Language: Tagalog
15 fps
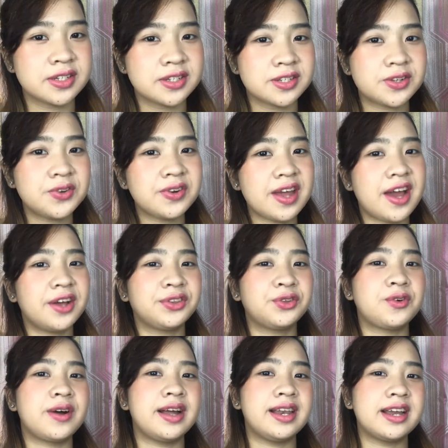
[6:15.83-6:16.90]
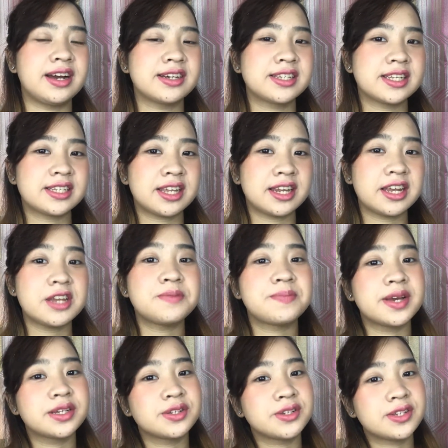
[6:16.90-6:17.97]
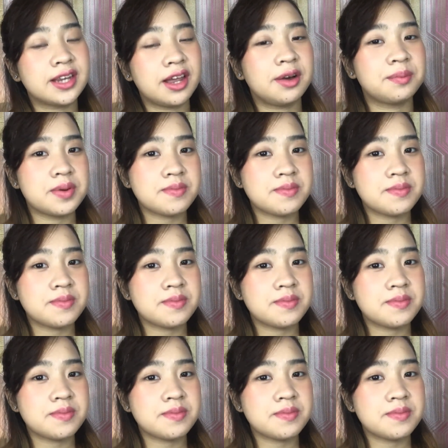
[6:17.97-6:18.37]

So, nakatuwa lang kasi sa 9 pesos lang,